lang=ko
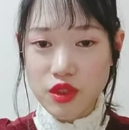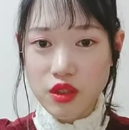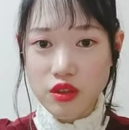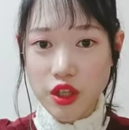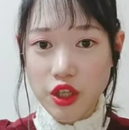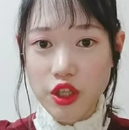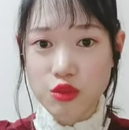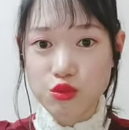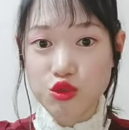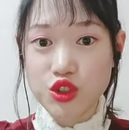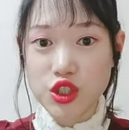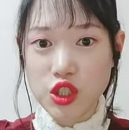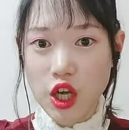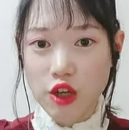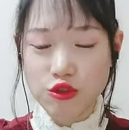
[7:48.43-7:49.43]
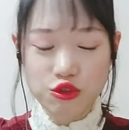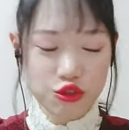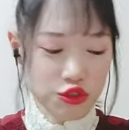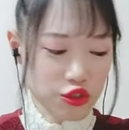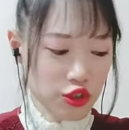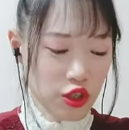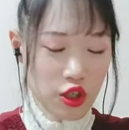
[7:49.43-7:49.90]
되게
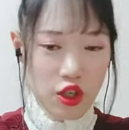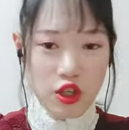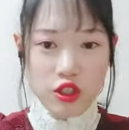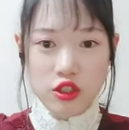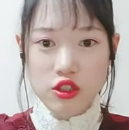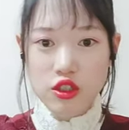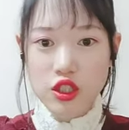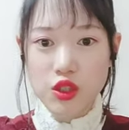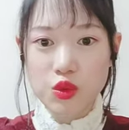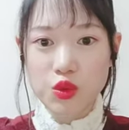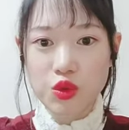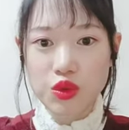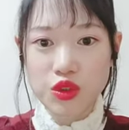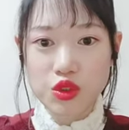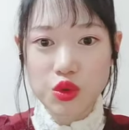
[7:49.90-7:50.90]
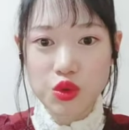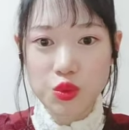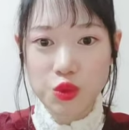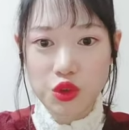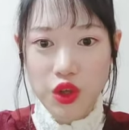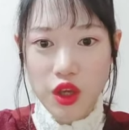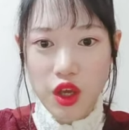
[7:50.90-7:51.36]
묵직하고 크기도 이
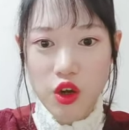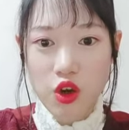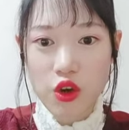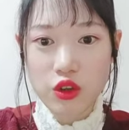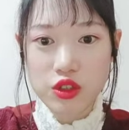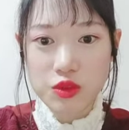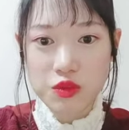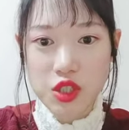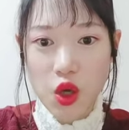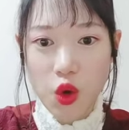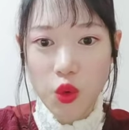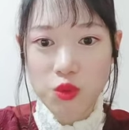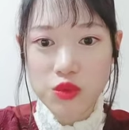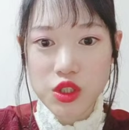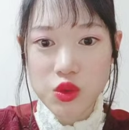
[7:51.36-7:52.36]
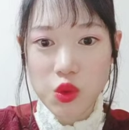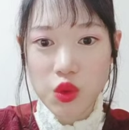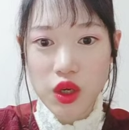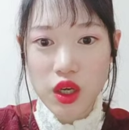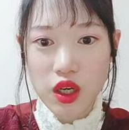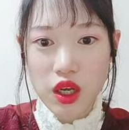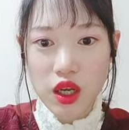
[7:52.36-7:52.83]
정도면 되게 커요. 지금 제 엄지
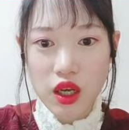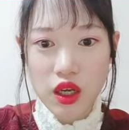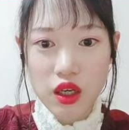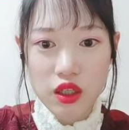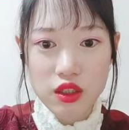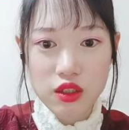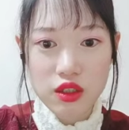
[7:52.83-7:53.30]
손가락